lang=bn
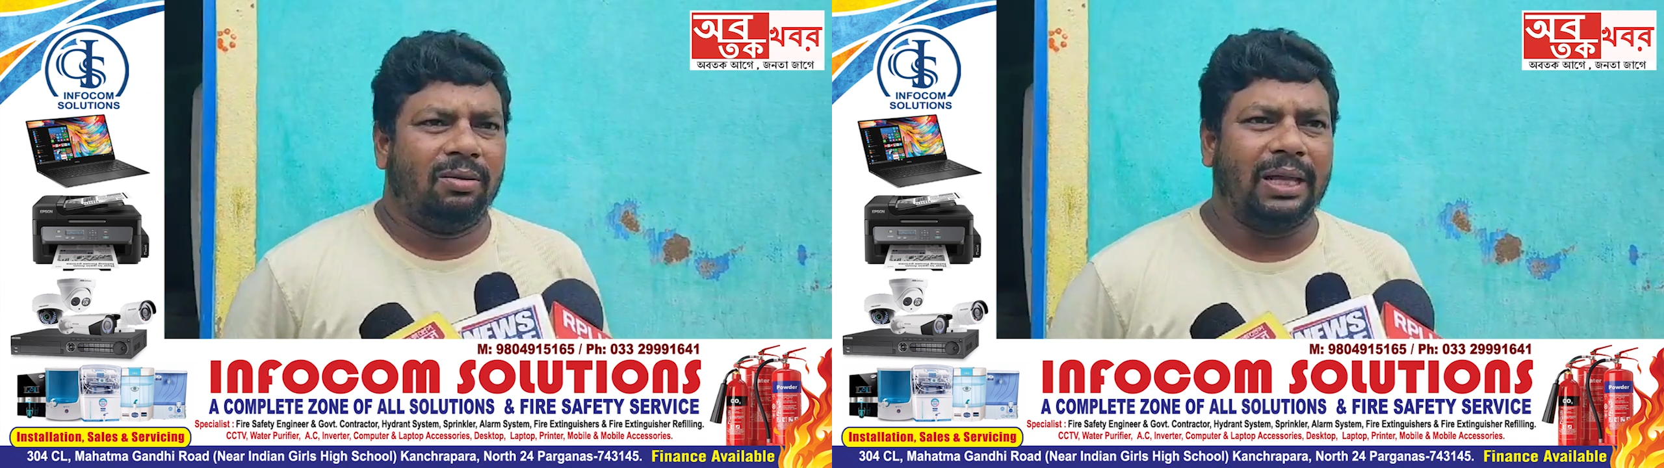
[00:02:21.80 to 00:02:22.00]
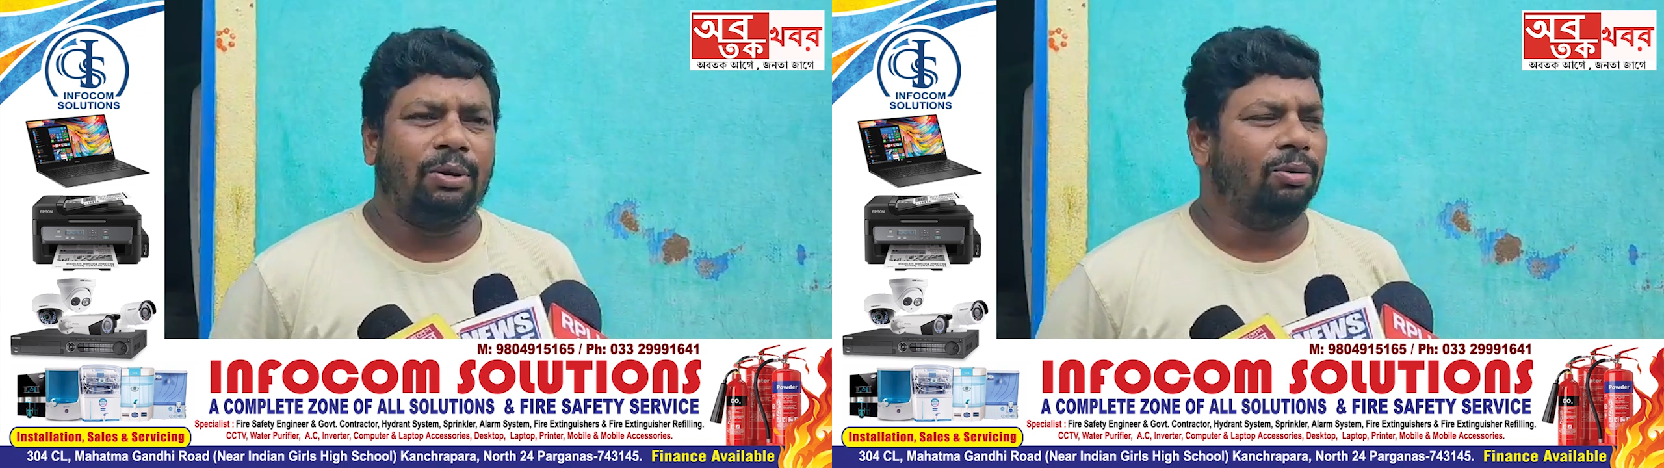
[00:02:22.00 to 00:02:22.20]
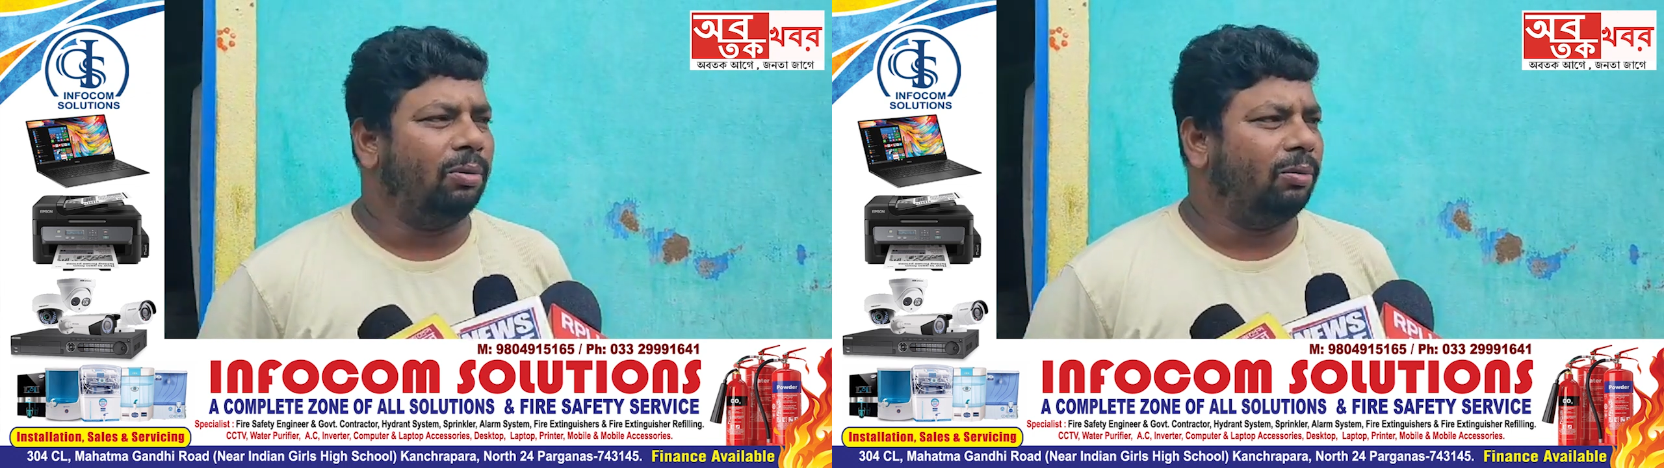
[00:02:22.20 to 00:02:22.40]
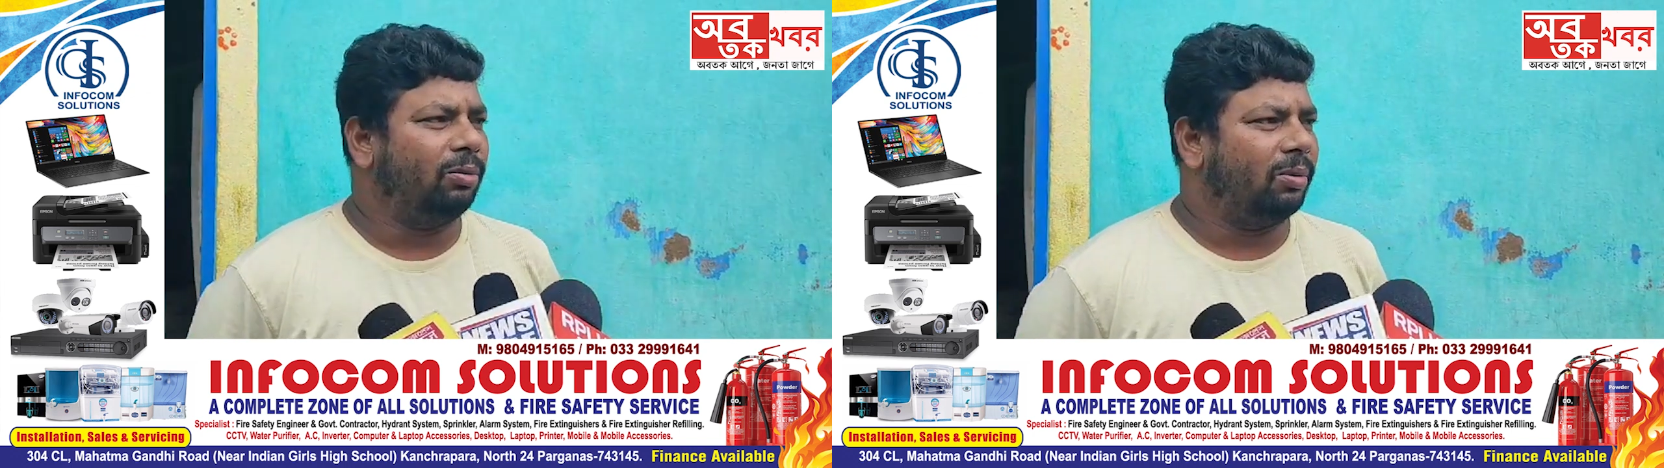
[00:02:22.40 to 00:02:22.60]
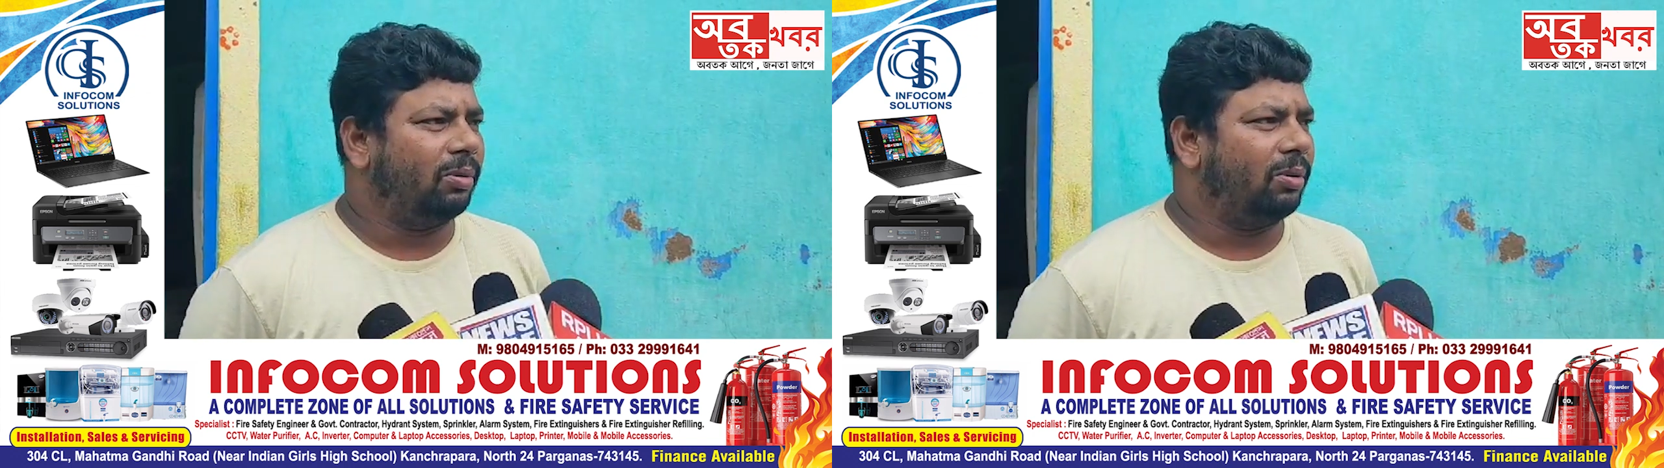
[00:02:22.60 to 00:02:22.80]
দেখুন
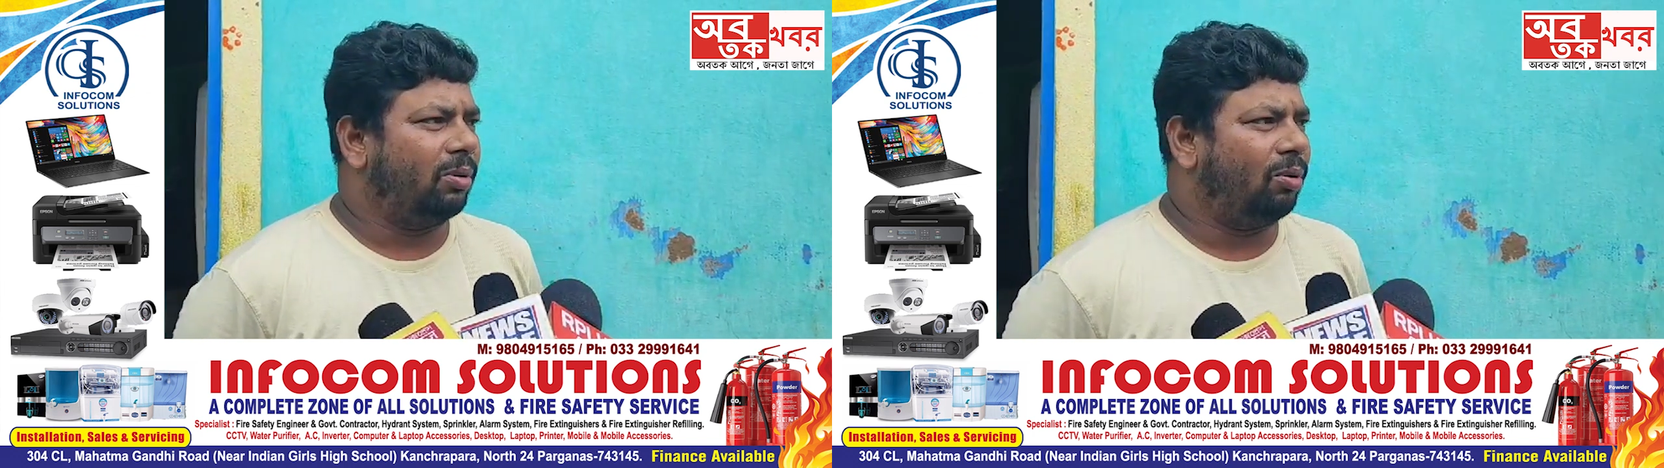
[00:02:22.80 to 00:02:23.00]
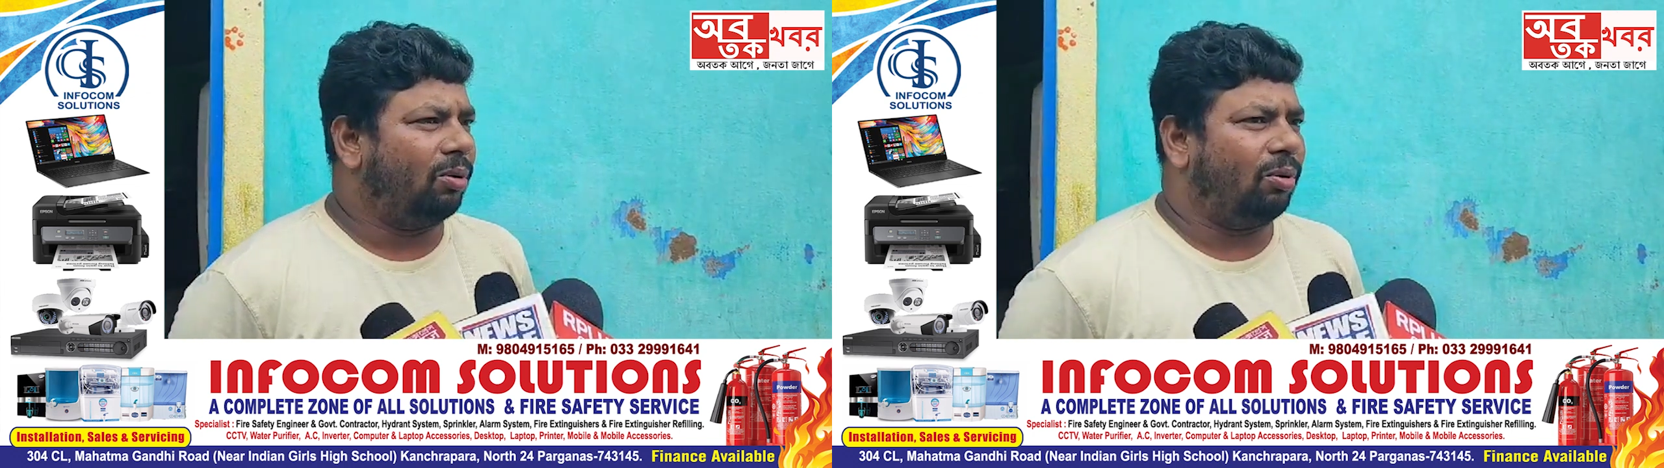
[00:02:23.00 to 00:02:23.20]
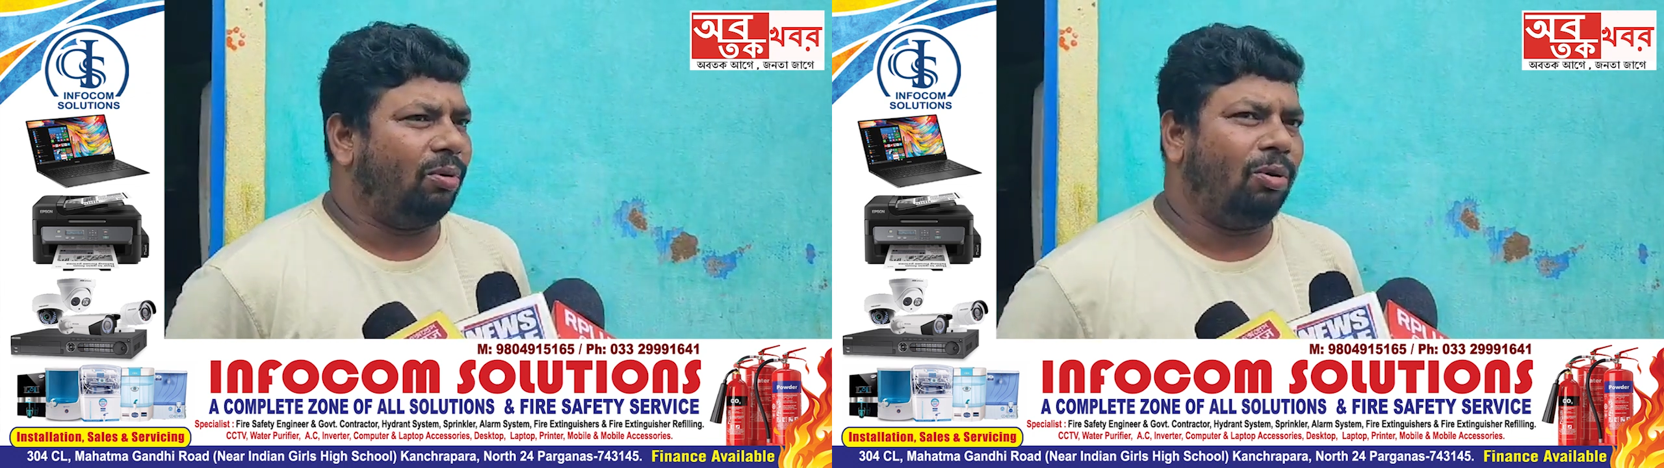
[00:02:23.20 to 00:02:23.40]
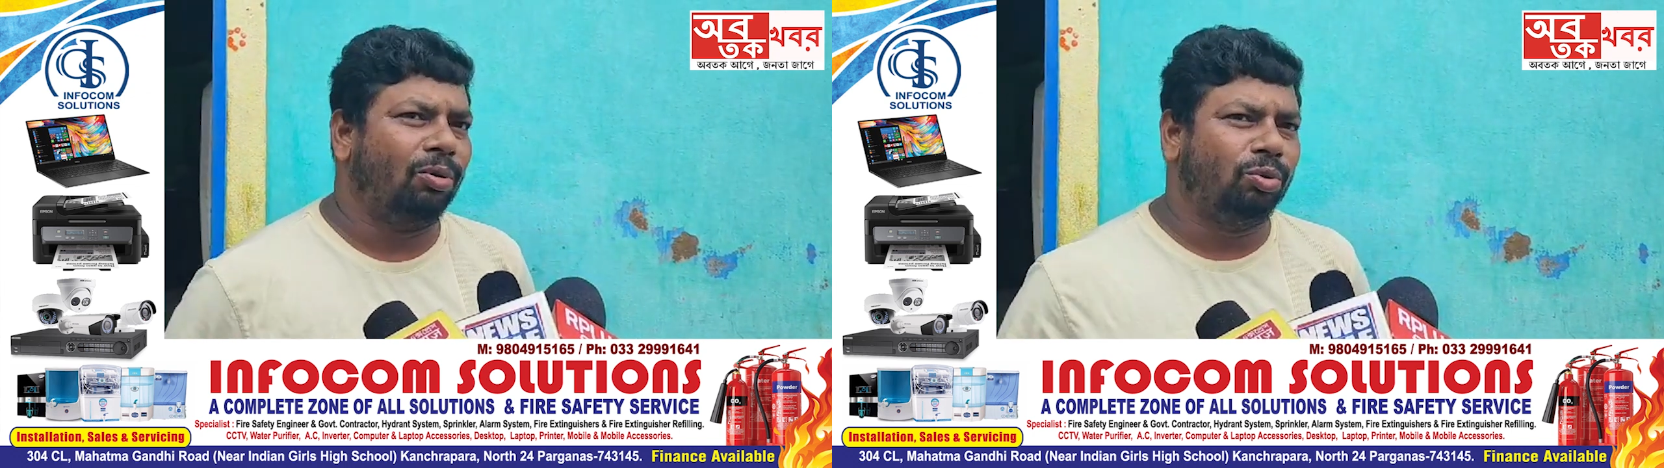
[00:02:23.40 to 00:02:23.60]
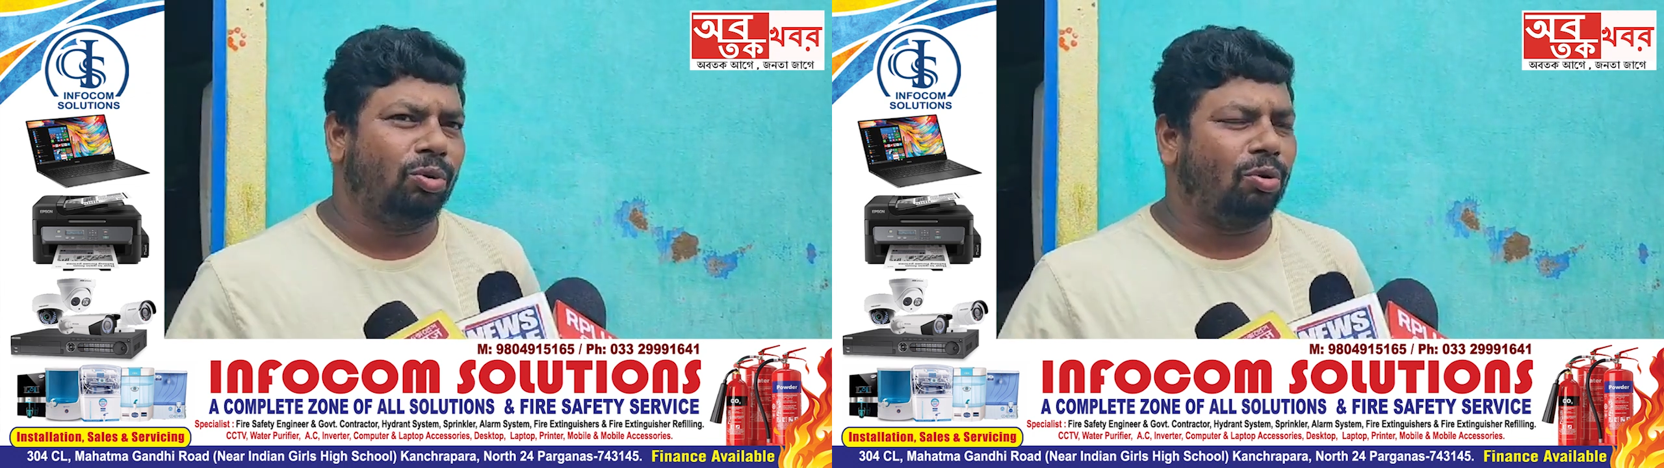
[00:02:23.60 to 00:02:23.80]

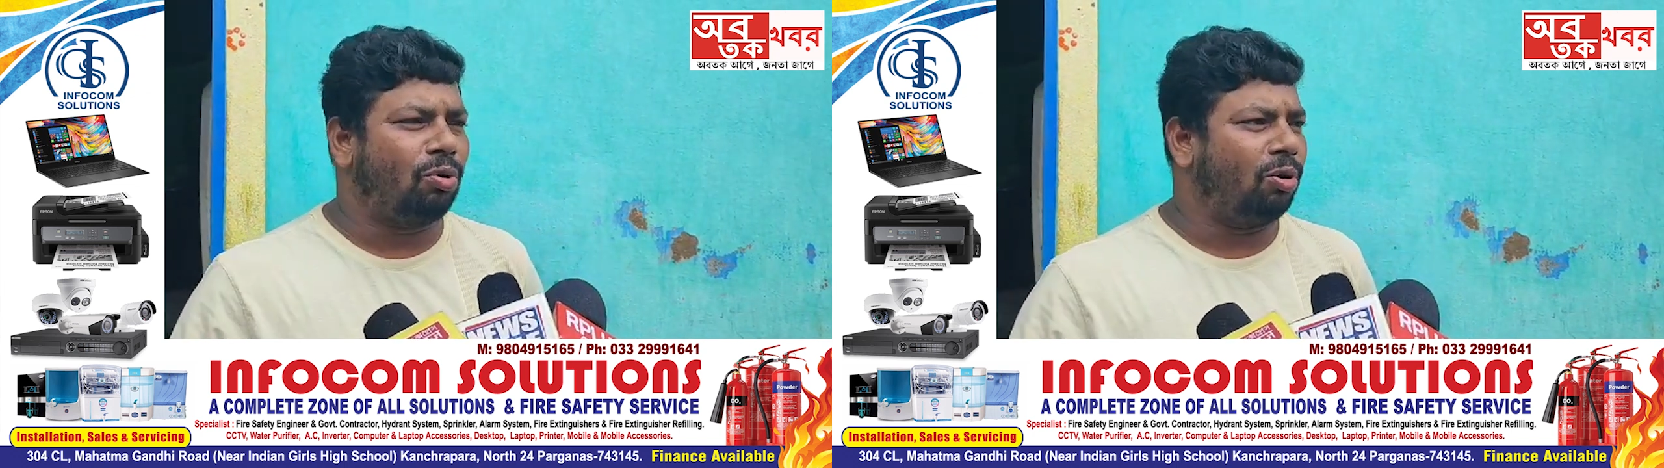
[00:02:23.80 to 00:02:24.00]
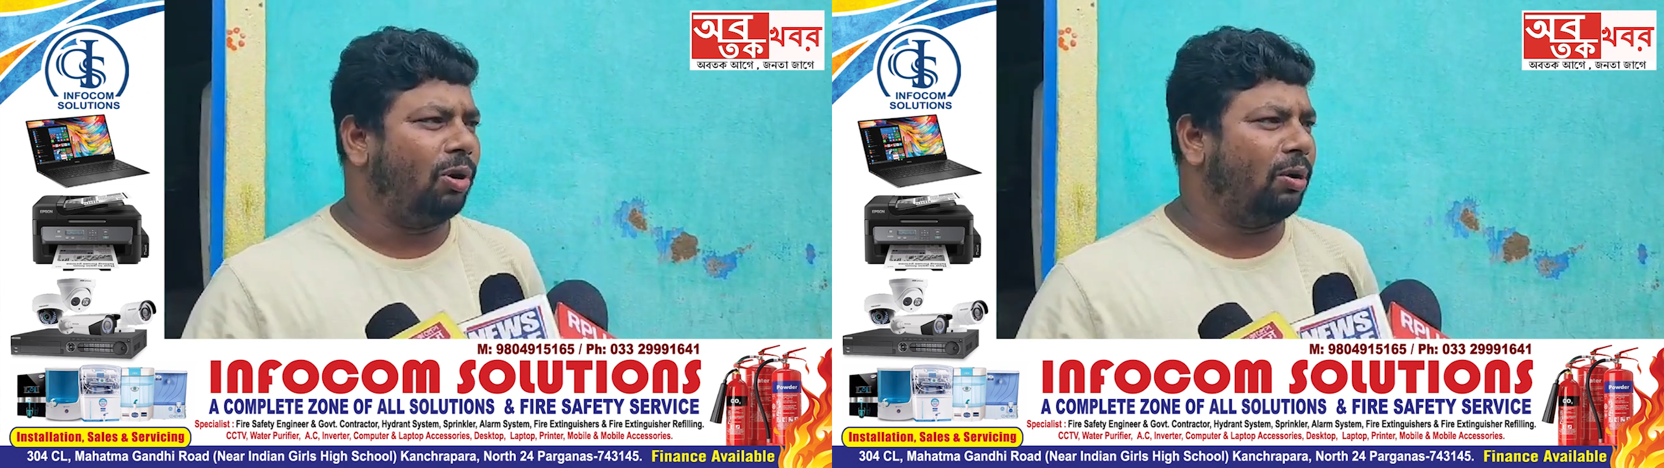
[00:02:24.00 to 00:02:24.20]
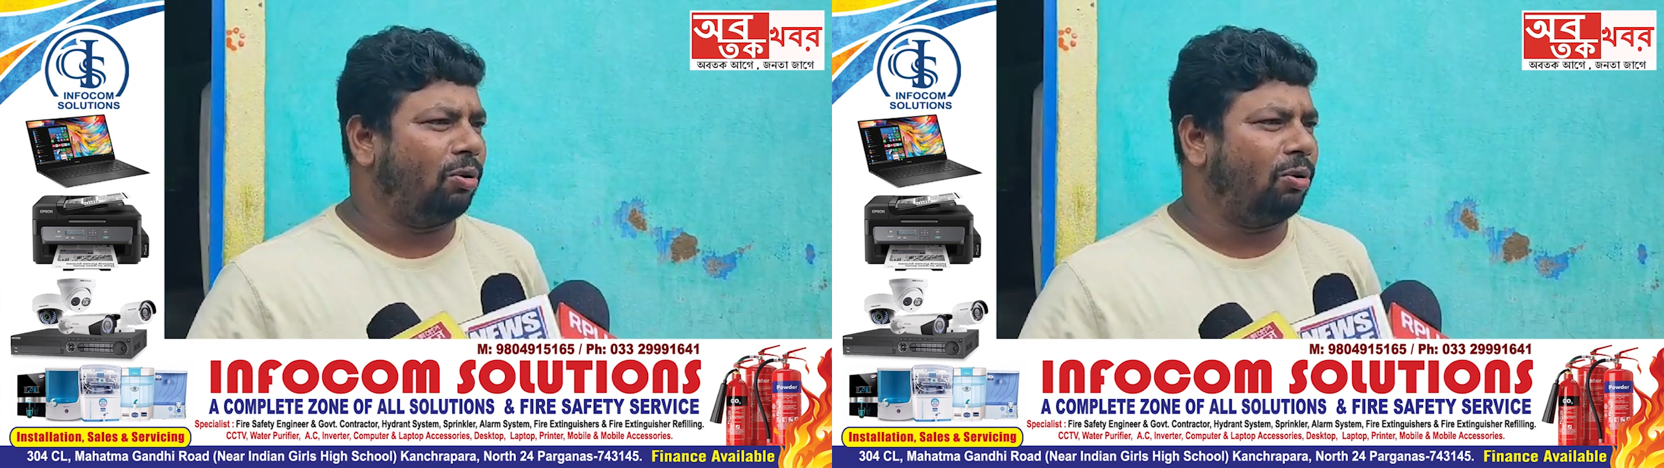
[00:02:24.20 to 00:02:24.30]
অন্তর্কলহের